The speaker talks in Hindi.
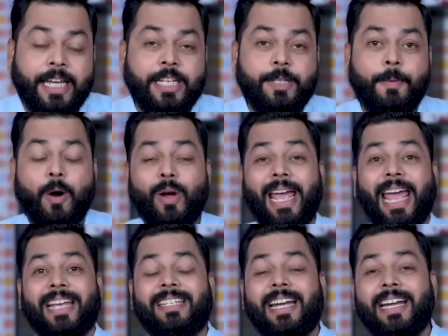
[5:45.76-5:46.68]
खींच पाओगे
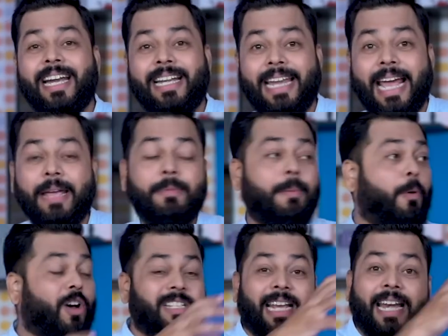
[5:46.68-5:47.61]
एक्सटेंडेड टाइम है
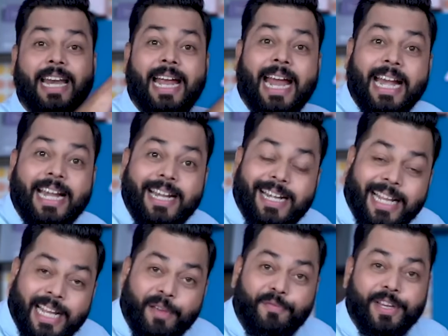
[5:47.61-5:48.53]
बहुत सारे नए
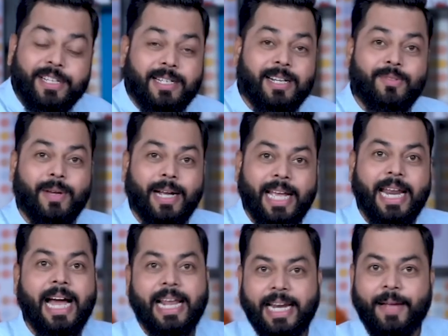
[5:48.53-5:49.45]
एडिटिंग के फीचर्स
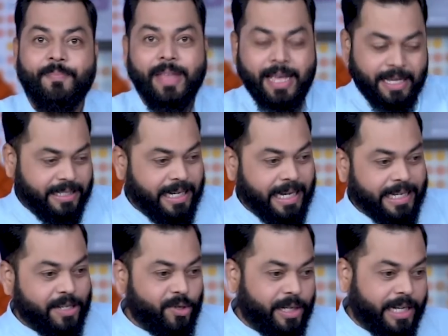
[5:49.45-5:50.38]
वगैरह आ रहे हैं जी हाँ
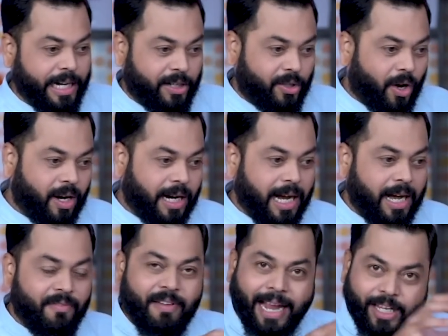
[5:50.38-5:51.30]
ये जो टिकटॉक
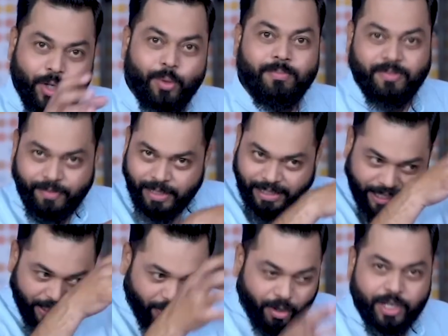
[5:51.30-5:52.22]
का वैक्यूम
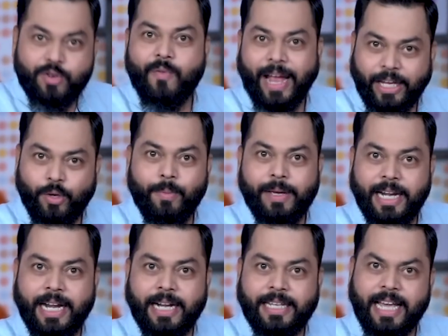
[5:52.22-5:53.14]
टिकटॉक ने जो वैक्यूम
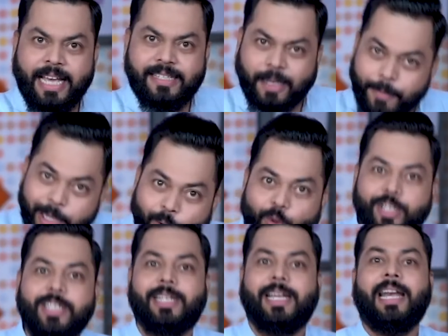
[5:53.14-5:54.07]
क्रिएट किया है सभी
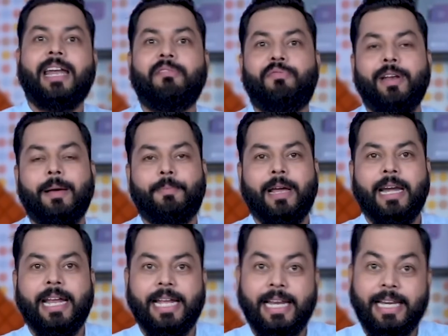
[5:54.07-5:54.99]
कोशिश कर रहे हैं फिलअप
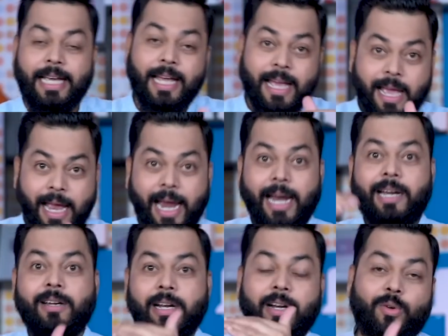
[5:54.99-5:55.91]
करने के लिए
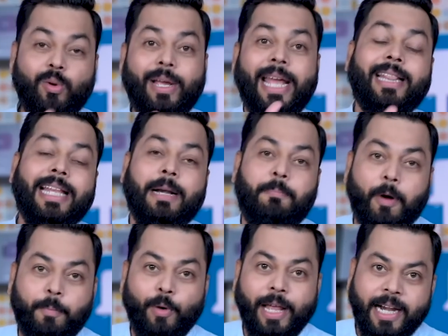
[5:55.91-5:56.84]
एंड टू गेन दैट
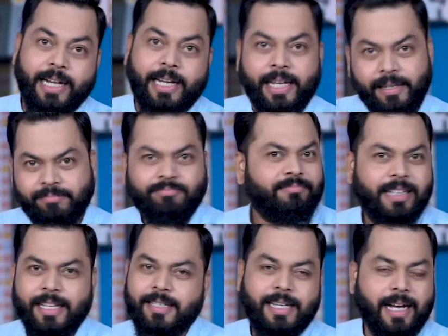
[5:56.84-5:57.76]
पॉपुलैरिटी
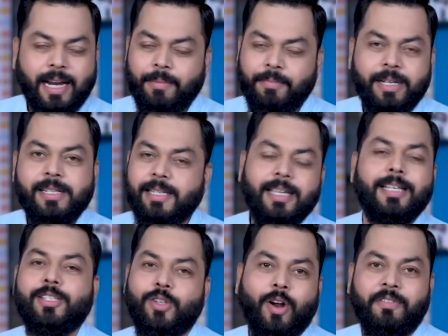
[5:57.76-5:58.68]
इंस्टाग्राम रील्स
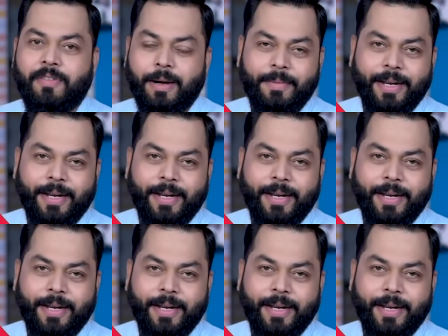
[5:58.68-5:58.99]
इज़ नॉट फॉर